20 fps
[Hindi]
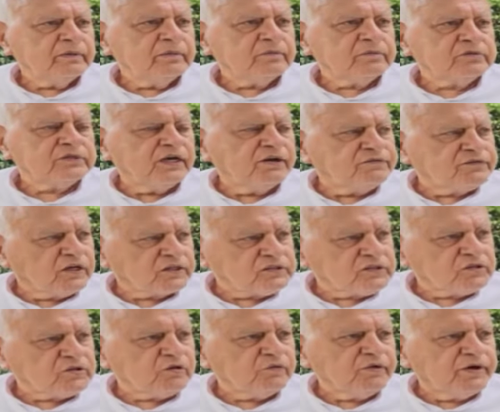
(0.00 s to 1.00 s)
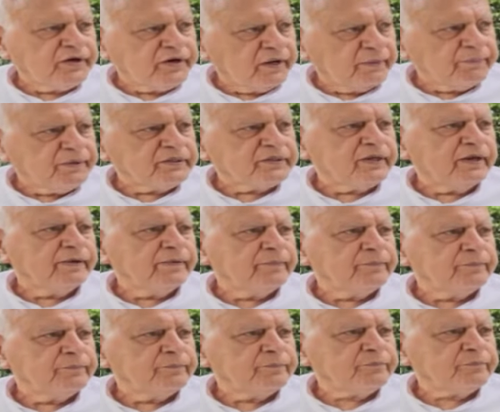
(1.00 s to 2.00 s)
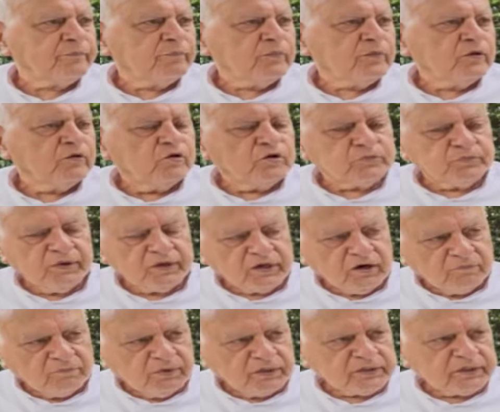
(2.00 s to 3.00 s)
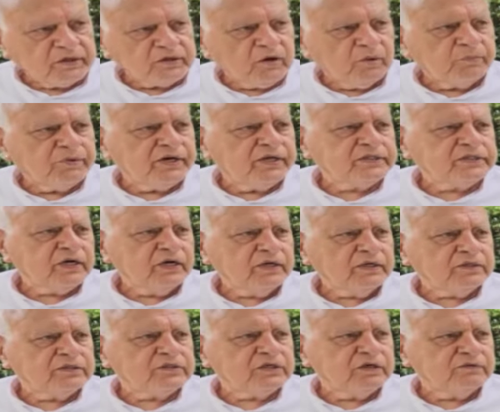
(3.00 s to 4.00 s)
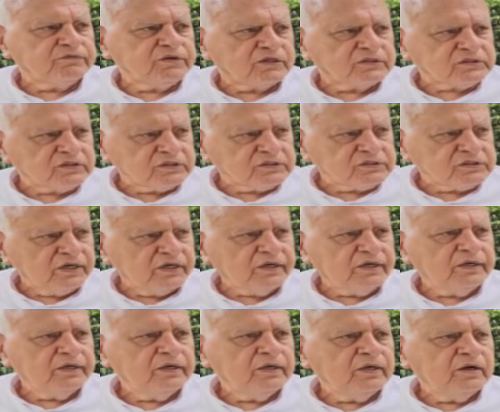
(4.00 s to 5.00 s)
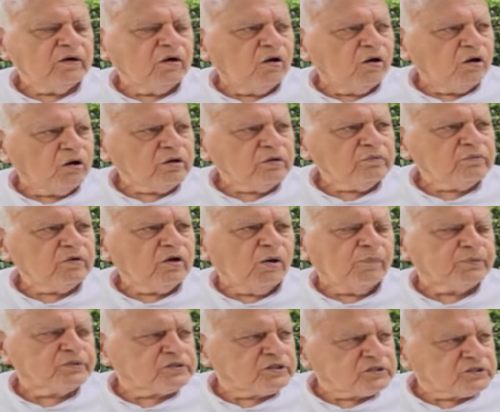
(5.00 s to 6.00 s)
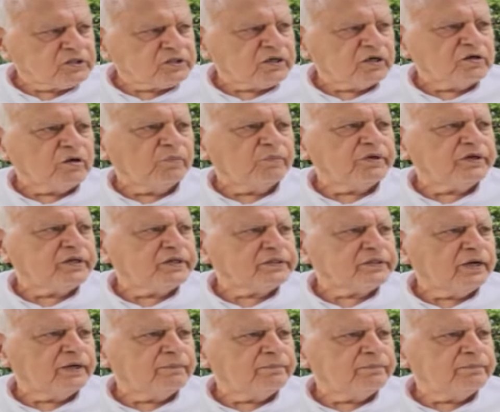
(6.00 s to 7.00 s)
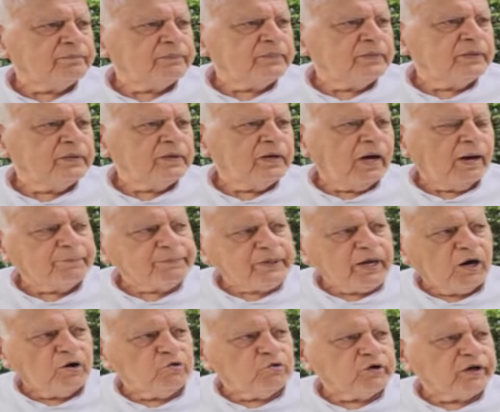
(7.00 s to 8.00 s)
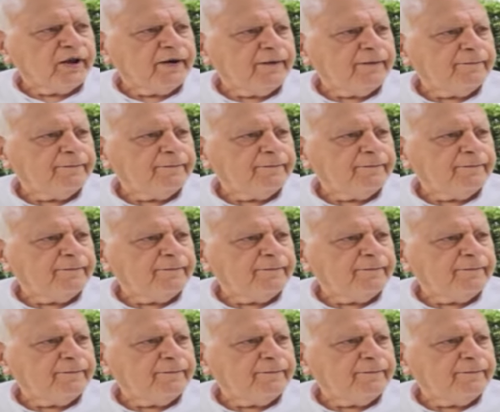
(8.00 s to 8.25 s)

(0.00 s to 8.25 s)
चीफ जस्टिस ऑफ इंडिया भी थे उसमें गवर्नमेंट का नॉमिनी था चीफ जस्टिस थे और अपोजिशन का नॉमिनी था अब क्या हो गया